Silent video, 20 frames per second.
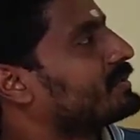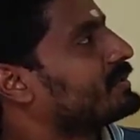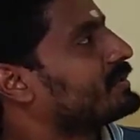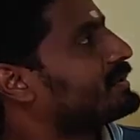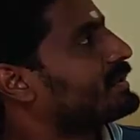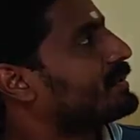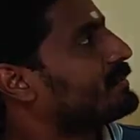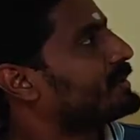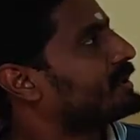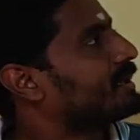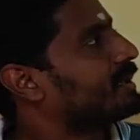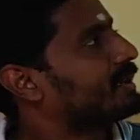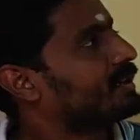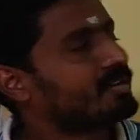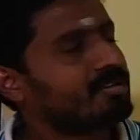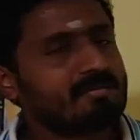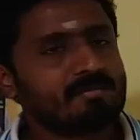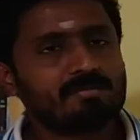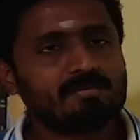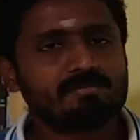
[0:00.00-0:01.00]
வந்து நம்ம
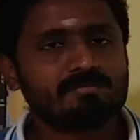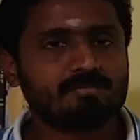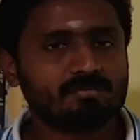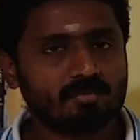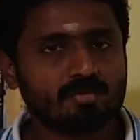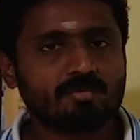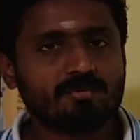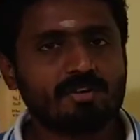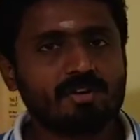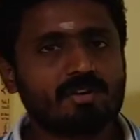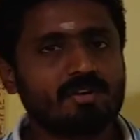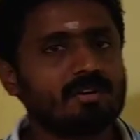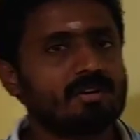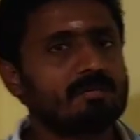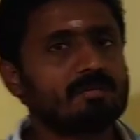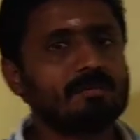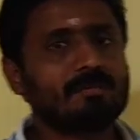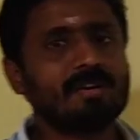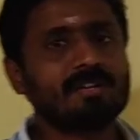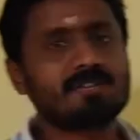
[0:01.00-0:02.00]
ஏற்கனவே ஒரு வீடியோவில்
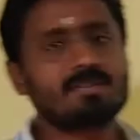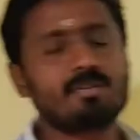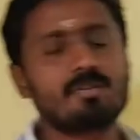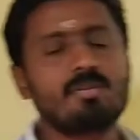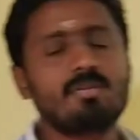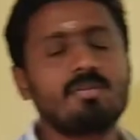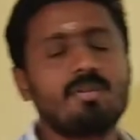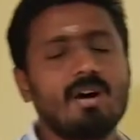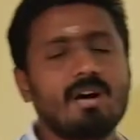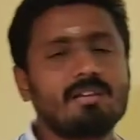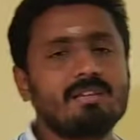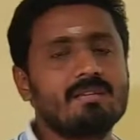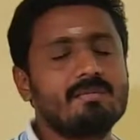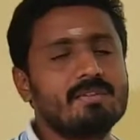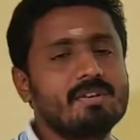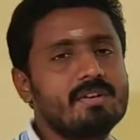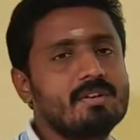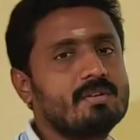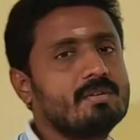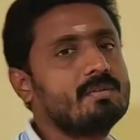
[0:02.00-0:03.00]
நம்ம பார்த்துருக்கோம் அந்த
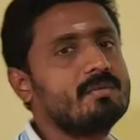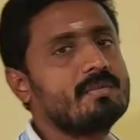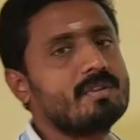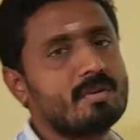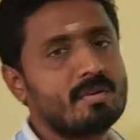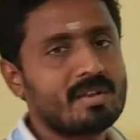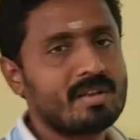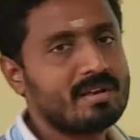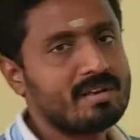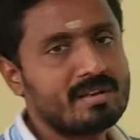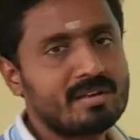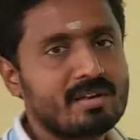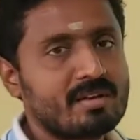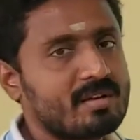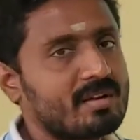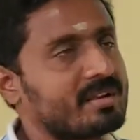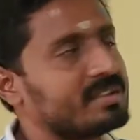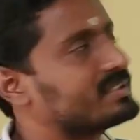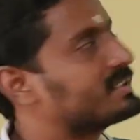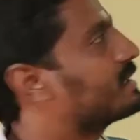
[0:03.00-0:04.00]
வீடியோ என்னுடைய லிங்க்
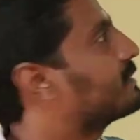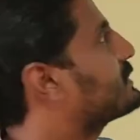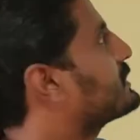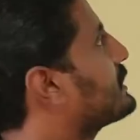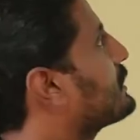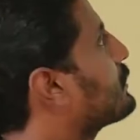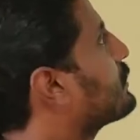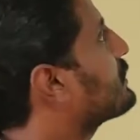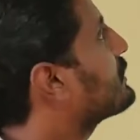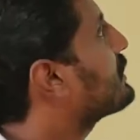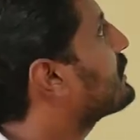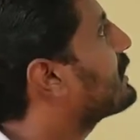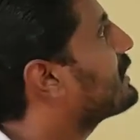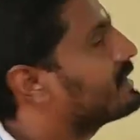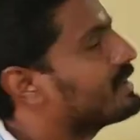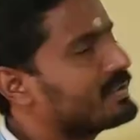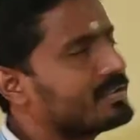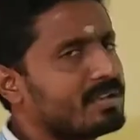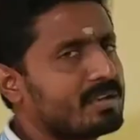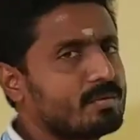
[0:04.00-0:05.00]
என்ன டிஸ்கிரிப்ஷனில் கொடுத்துருக்கேன்
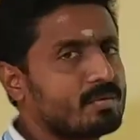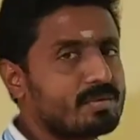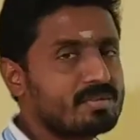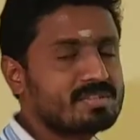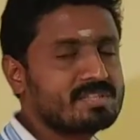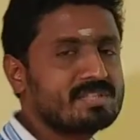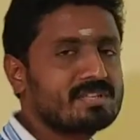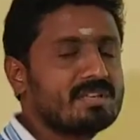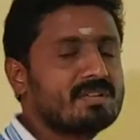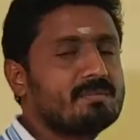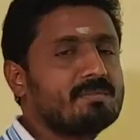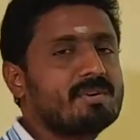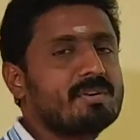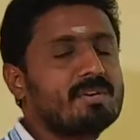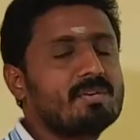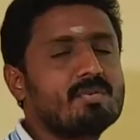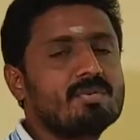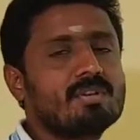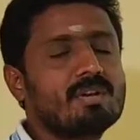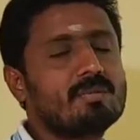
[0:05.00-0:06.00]
இருந்தாலும் ஒரு சின்ன
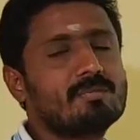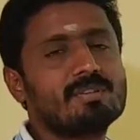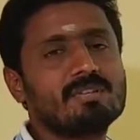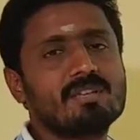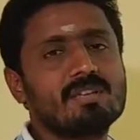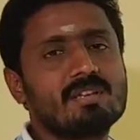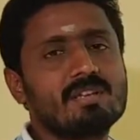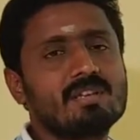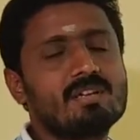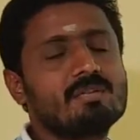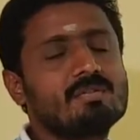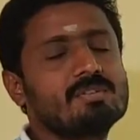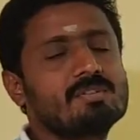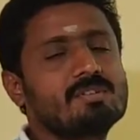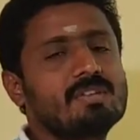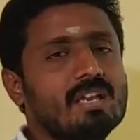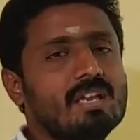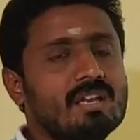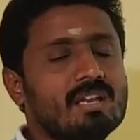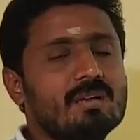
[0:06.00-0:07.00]
ப்ரிலூடு நம்ம இந்த
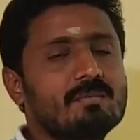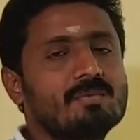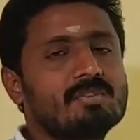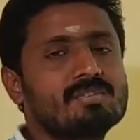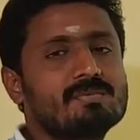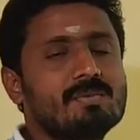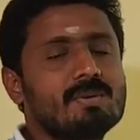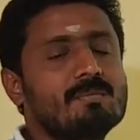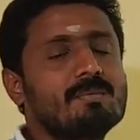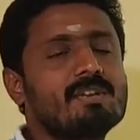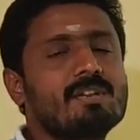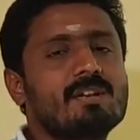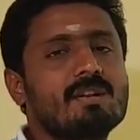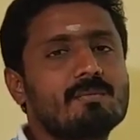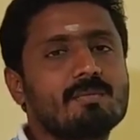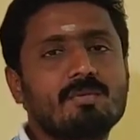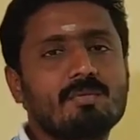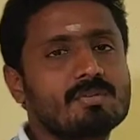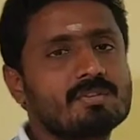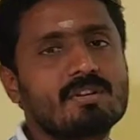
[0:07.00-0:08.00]
ஏக பெருமைக்கு
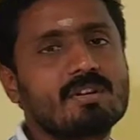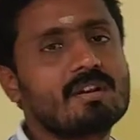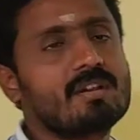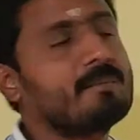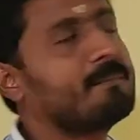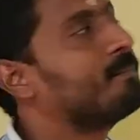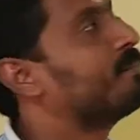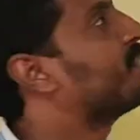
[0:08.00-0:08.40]
நம்ம கொடுத்துடலாம்